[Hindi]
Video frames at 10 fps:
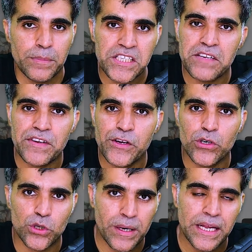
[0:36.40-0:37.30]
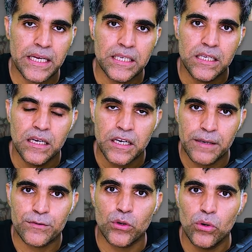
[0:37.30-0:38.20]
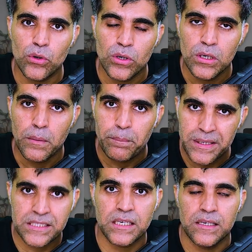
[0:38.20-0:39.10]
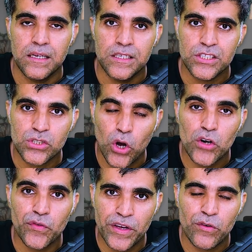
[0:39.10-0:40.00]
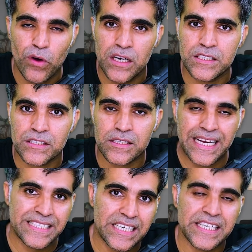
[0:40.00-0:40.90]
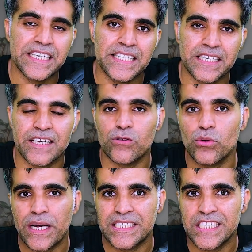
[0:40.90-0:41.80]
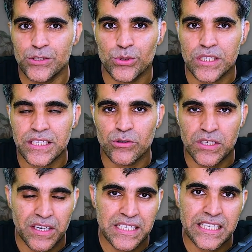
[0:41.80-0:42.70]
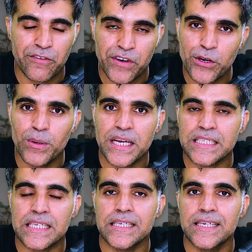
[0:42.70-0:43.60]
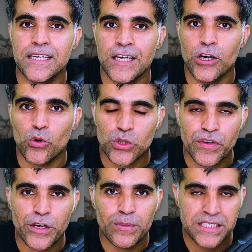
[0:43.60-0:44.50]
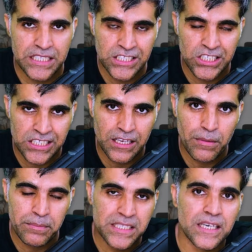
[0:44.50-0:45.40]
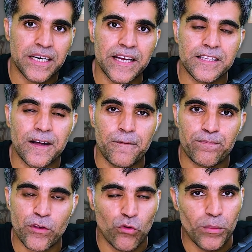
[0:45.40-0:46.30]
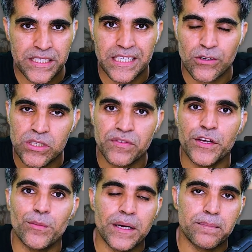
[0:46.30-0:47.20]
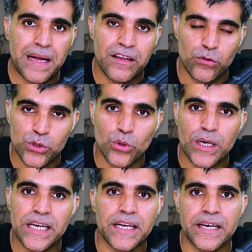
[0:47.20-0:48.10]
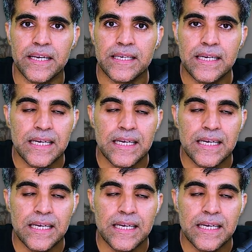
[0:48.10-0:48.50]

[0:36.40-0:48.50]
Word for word: पिछली वीडियो जो मैंने क्रिप्टो पर्सनल सॉफ्टवेयर वॉलेट्स कैसे क्रिएट करते हैं उनको कैसे यूज़ करते हैं उस हवाले से एक वीडियो बनाई थी उस वीडियो में चंद चीज़ें मैं मिस कर गया था वो मैं चाहता हूँ इस वीडियो में पहले उसको क्लियर करें